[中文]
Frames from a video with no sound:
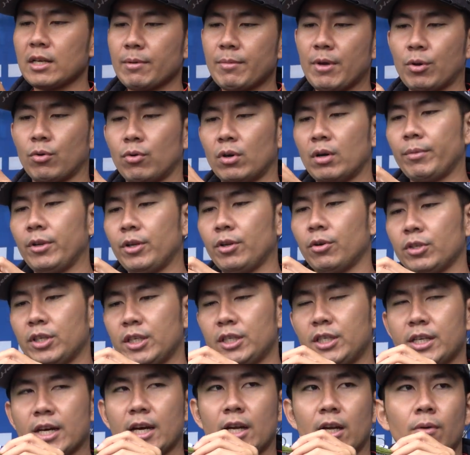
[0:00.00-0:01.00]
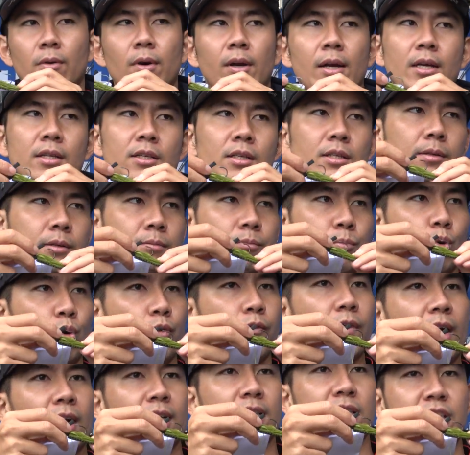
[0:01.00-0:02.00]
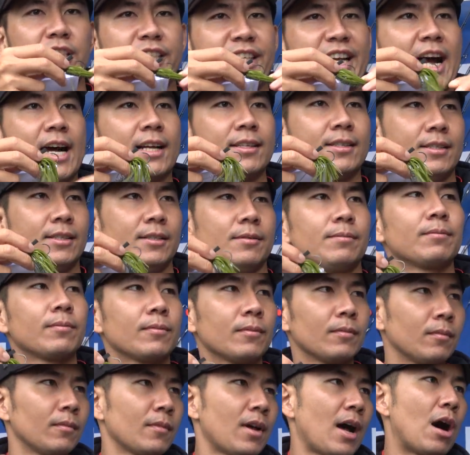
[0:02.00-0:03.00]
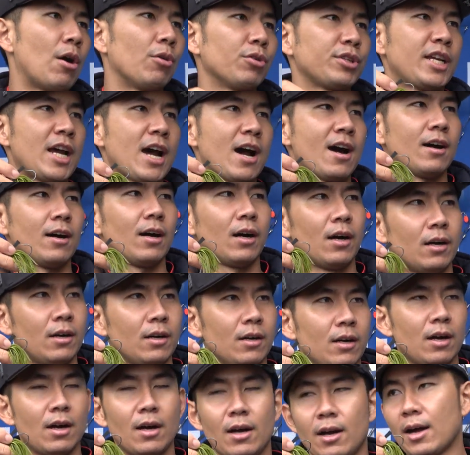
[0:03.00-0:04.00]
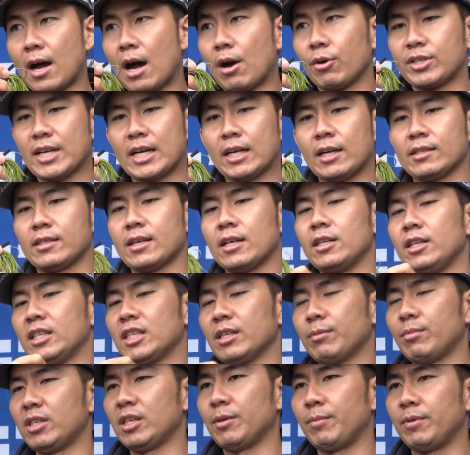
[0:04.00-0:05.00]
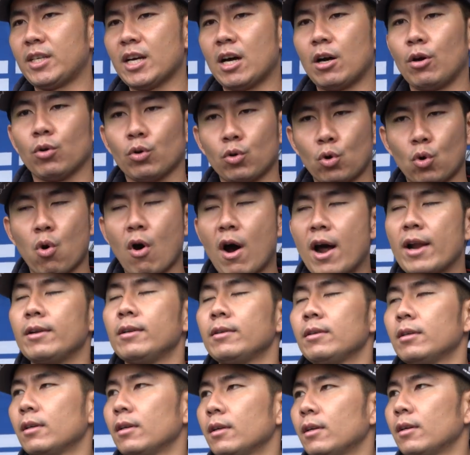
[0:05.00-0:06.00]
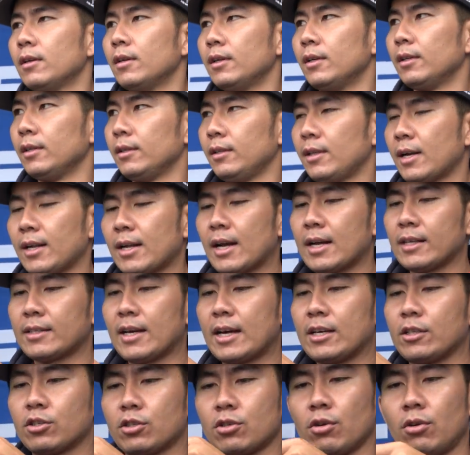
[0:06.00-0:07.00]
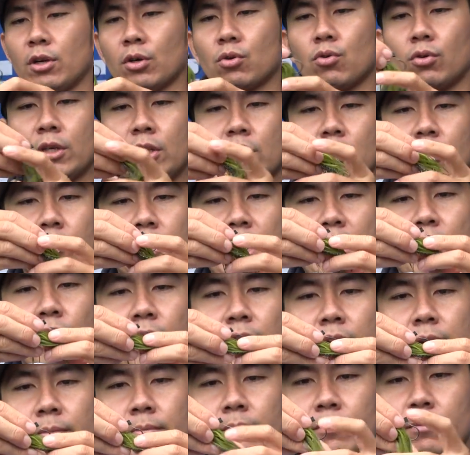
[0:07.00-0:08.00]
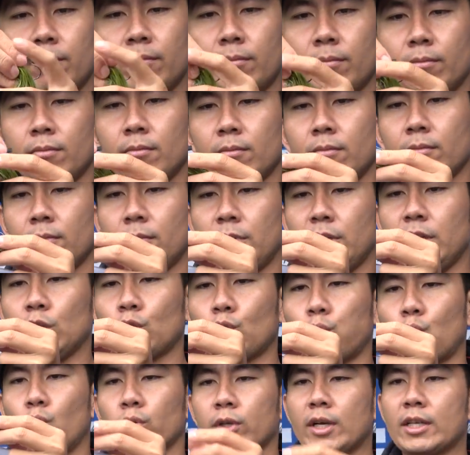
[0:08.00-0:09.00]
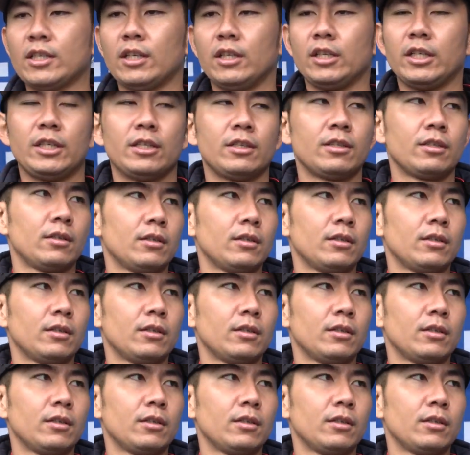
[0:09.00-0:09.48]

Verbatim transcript: 在美国那边流行起来的话，它是模仿一只虾子，鳌虾。好，虾的身体是不是比较宽？那它在收的过程中，它会一坨在这里，